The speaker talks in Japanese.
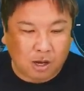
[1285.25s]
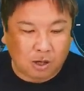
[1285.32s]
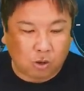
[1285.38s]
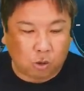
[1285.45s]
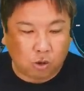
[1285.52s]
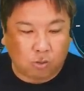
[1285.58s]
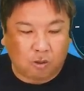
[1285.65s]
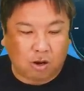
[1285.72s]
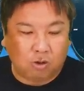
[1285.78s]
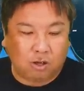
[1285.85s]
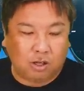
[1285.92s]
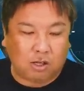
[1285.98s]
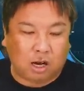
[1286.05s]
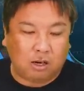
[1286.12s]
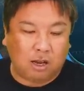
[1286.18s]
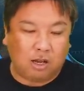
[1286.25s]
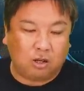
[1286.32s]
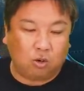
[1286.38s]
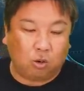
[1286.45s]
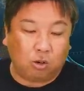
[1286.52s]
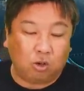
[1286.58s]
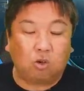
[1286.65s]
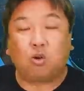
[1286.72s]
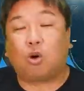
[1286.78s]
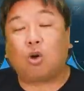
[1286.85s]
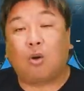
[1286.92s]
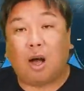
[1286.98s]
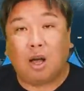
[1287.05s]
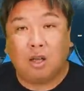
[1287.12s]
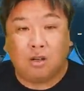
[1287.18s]
ソフトバンクに3連勝っていうとこ
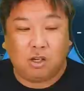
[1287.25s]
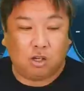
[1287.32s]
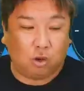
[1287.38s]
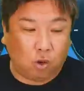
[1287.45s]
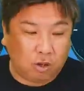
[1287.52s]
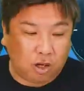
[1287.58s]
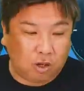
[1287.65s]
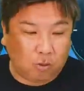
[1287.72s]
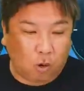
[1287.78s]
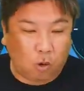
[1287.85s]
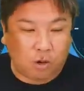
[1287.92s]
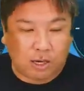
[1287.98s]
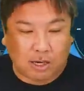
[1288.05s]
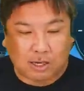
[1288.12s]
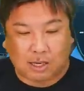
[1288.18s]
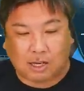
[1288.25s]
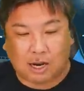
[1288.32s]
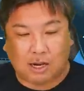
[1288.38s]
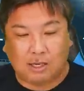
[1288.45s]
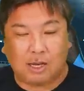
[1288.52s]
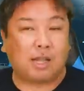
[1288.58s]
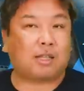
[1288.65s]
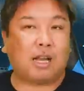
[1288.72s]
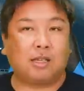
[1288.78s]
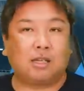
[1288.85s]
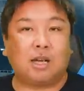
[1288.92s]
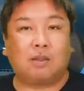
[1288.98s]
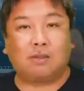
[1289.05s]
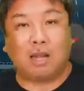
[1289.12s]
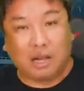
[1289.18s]
ろは非常に大きな戦いになったん
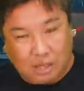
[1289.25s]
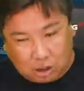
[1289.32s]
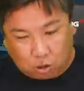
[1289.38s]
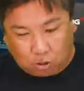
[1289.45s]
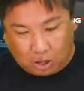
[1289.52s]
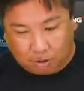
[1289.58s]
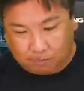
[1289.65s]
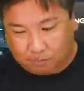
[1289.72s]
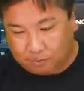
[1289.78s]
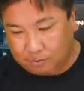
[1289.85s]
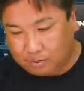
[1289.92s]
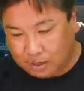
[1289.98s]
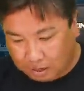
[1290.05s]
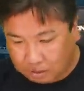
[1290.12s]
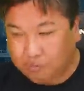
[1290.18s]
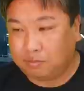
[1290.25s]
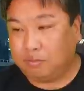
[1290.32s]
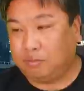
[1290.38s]
じゃないでしょうか、はい、